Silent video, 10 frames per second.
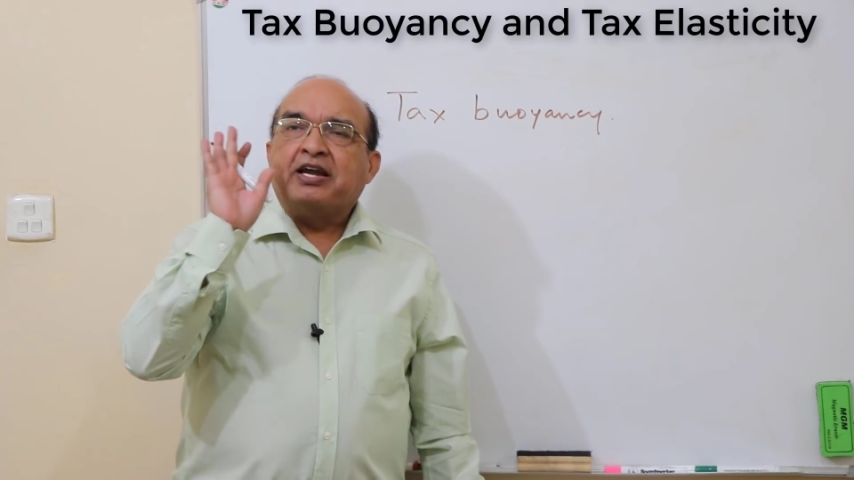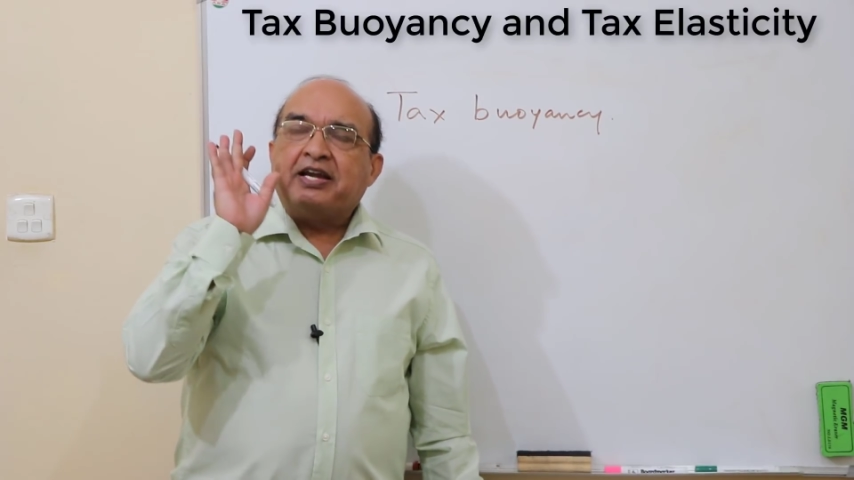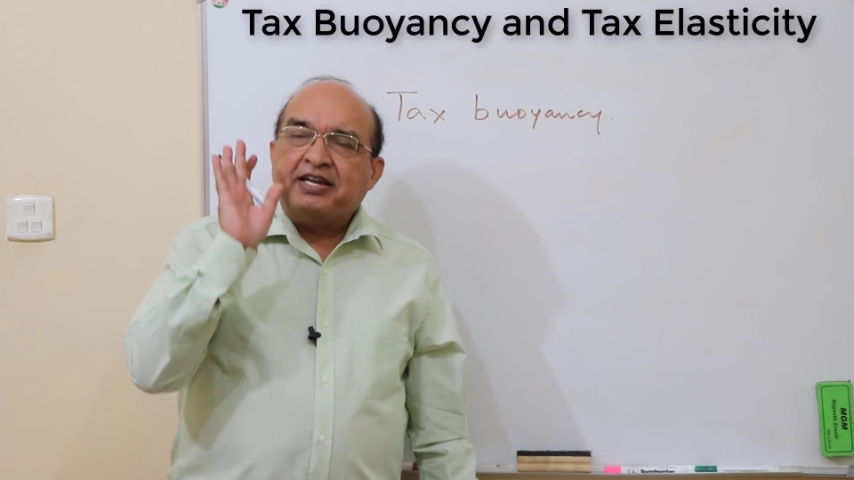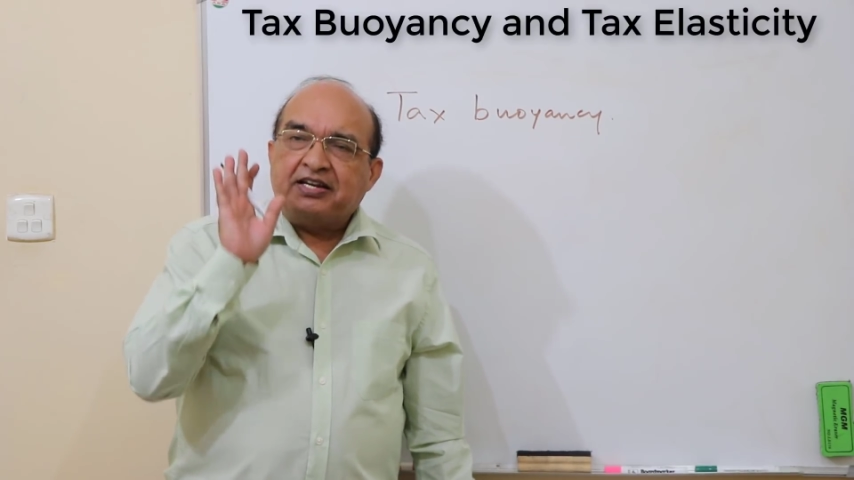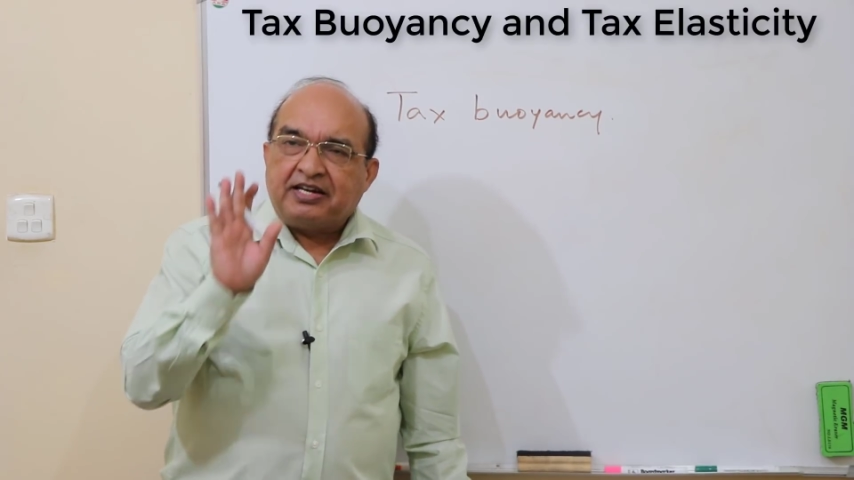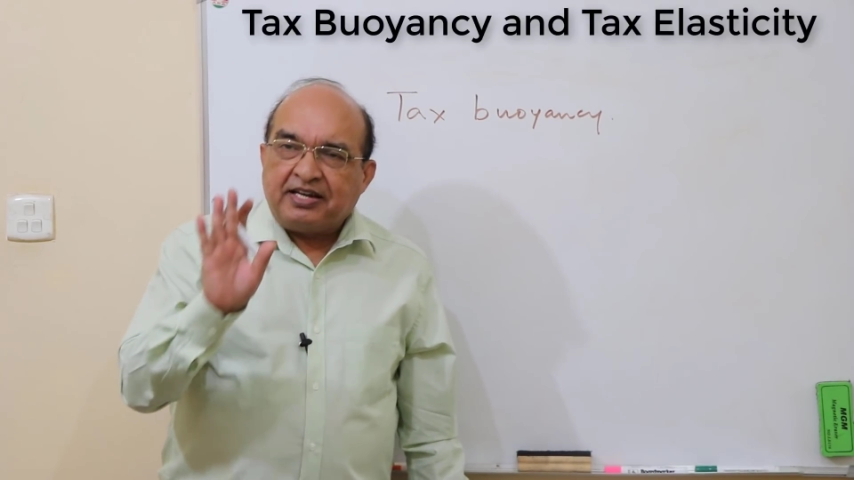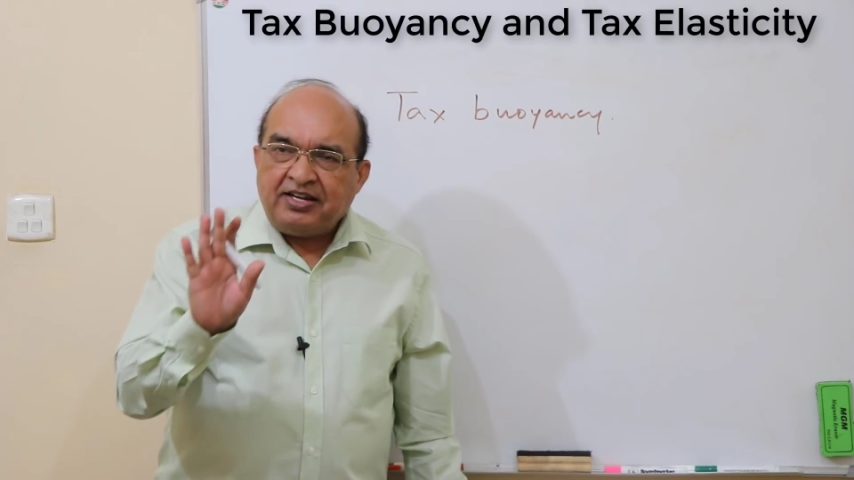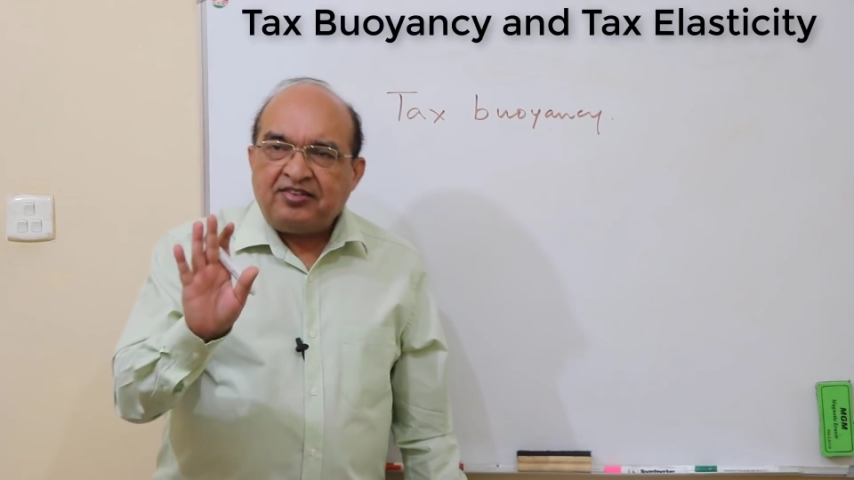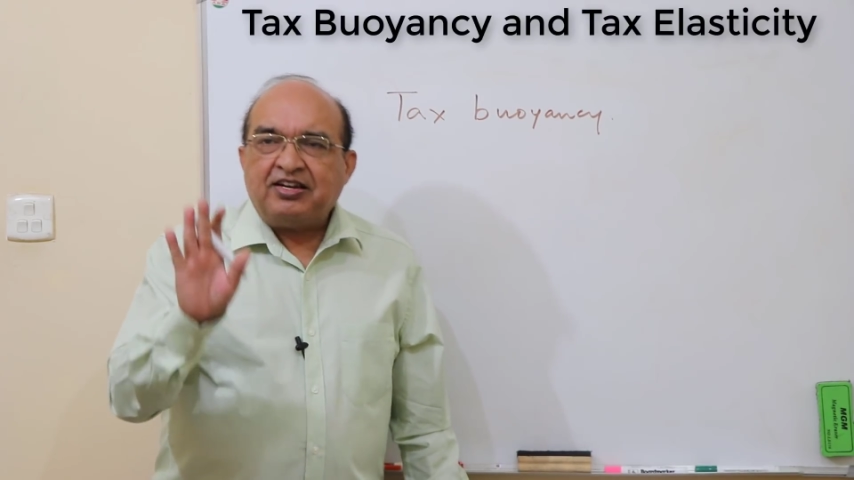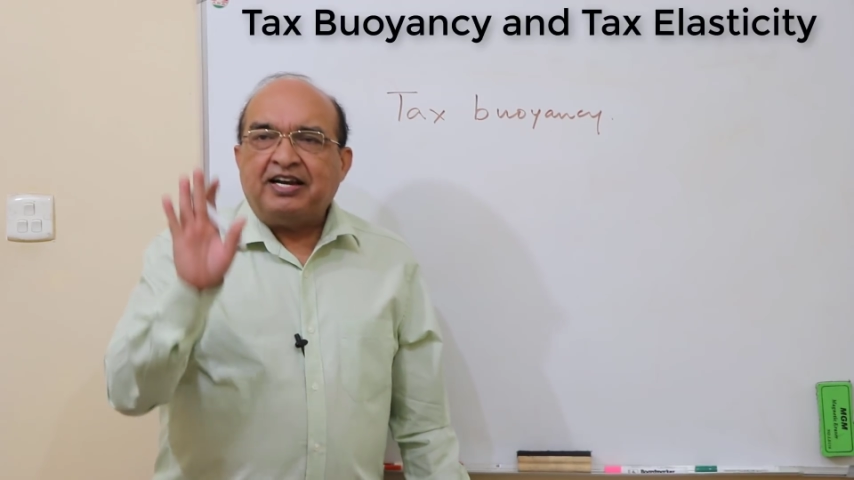
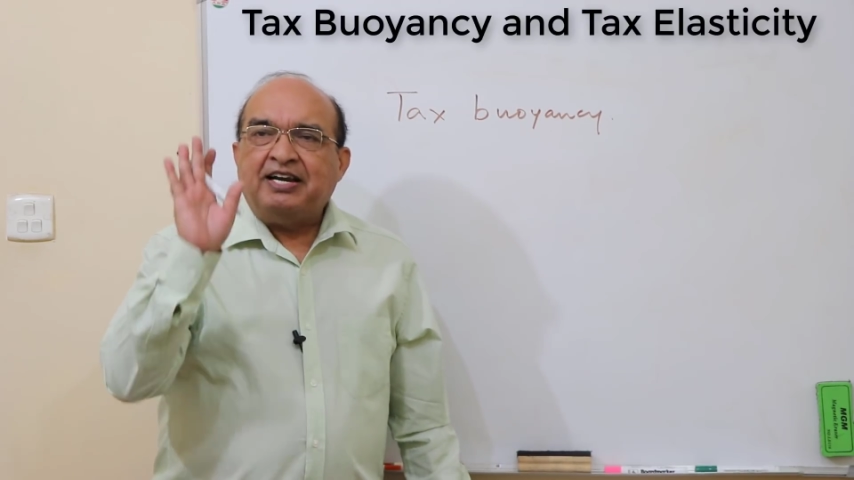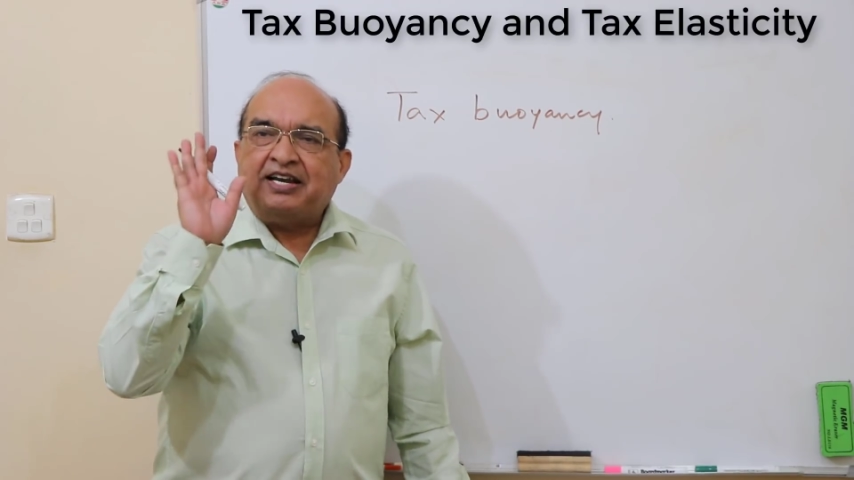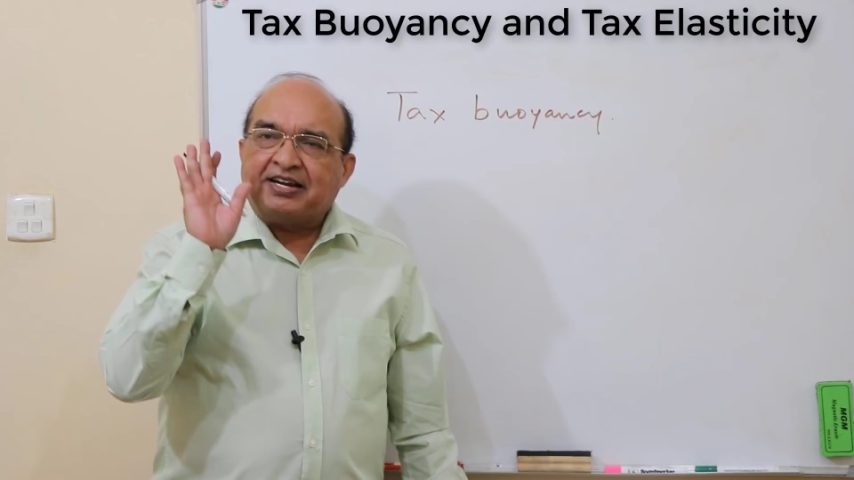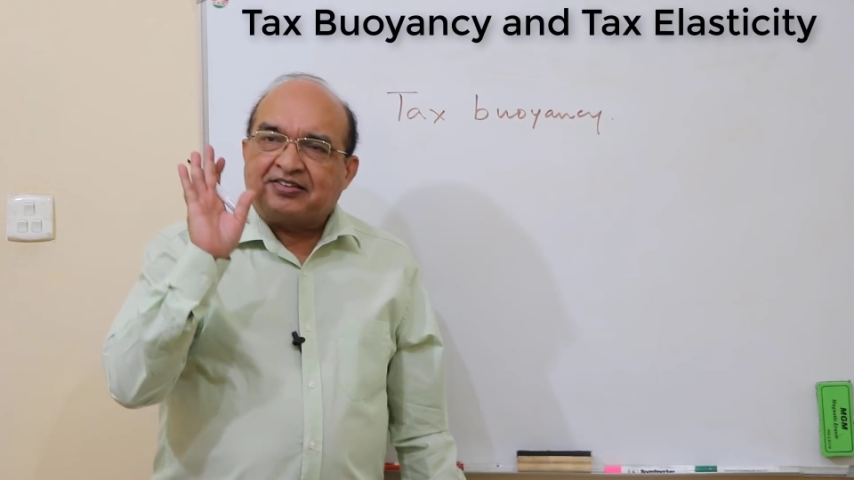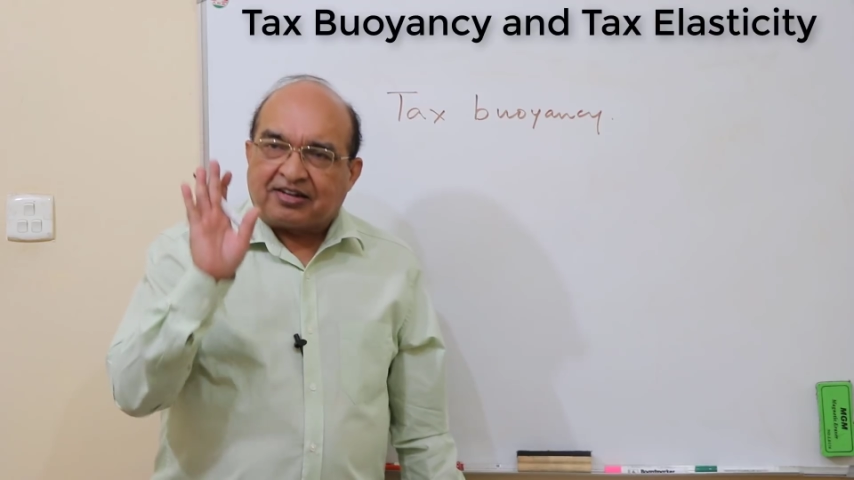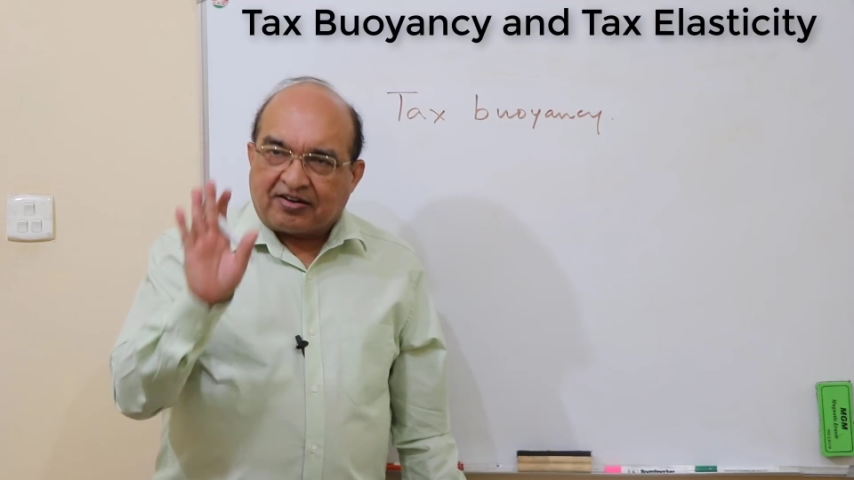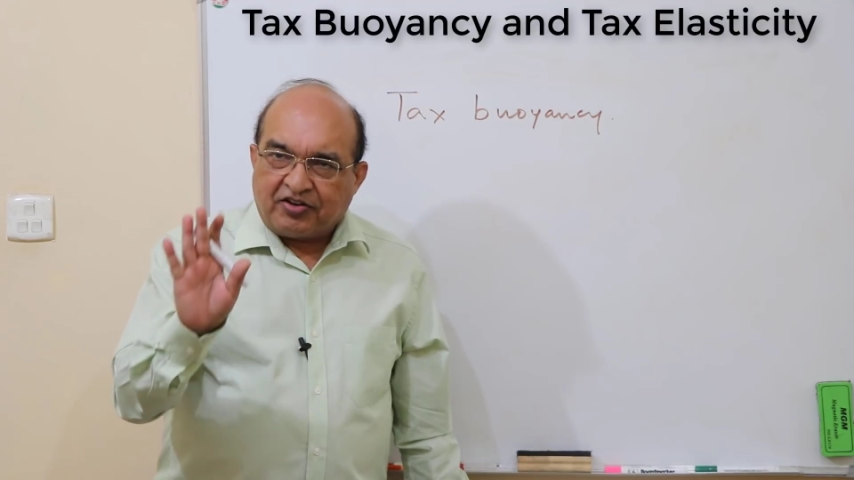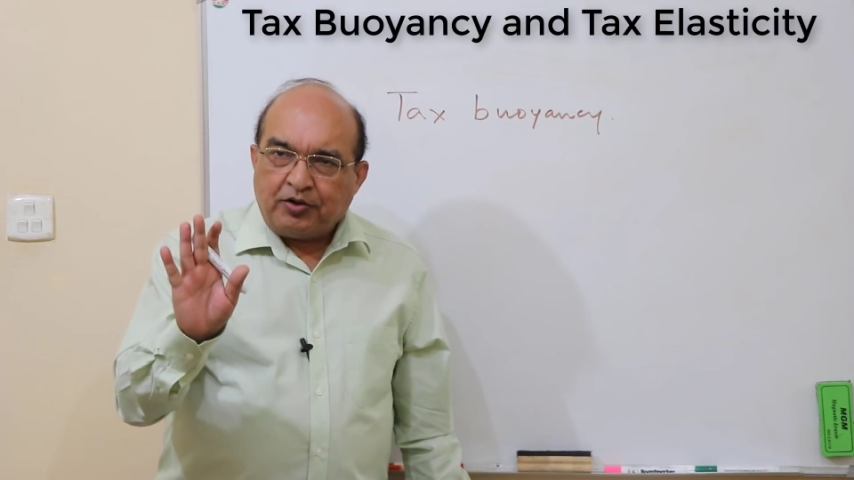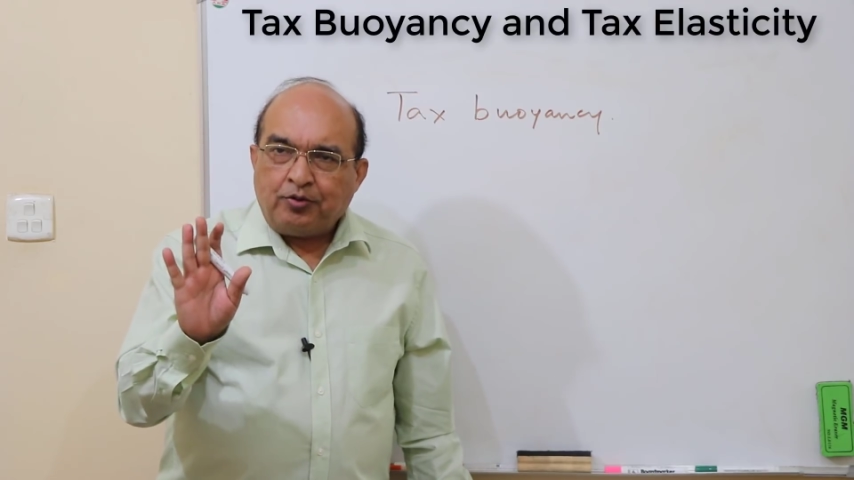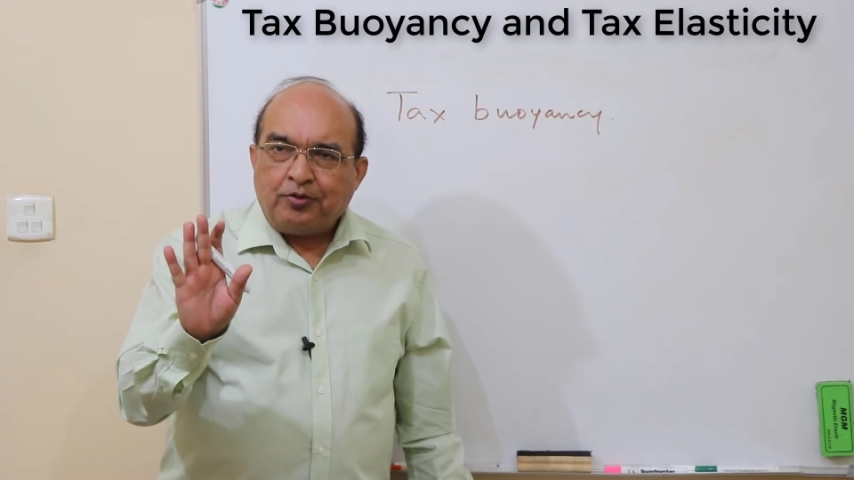इंक्रीज इन टैक्स
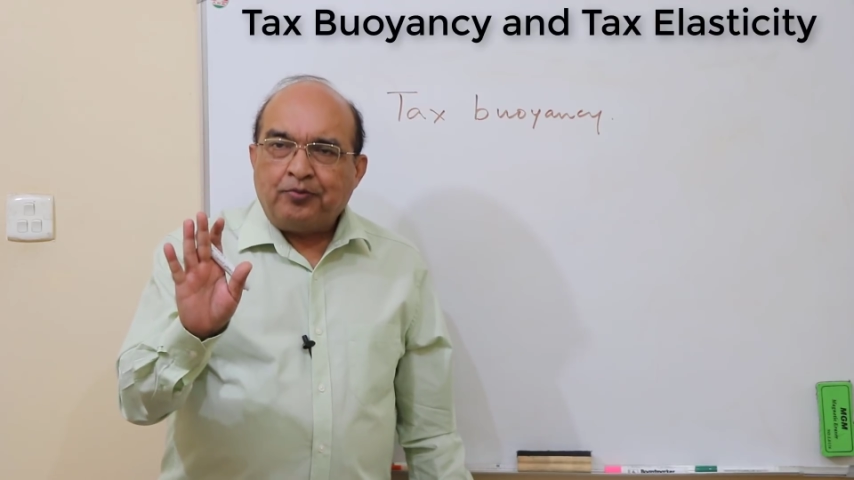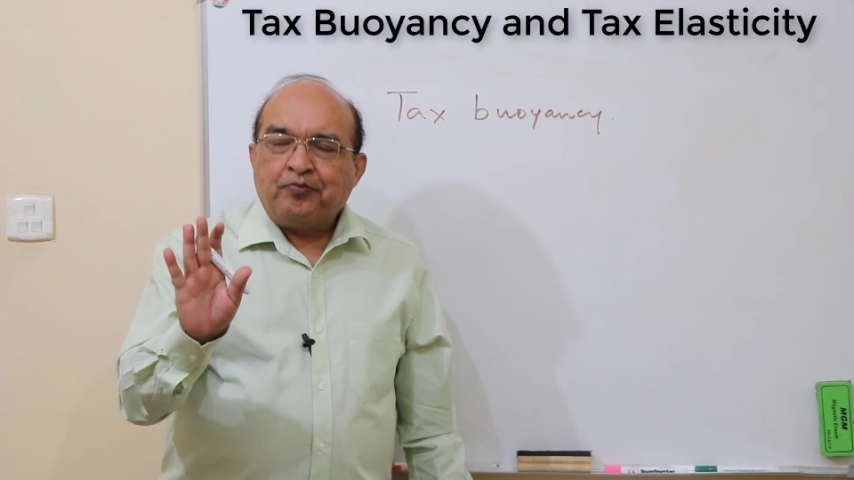रेवेन्यू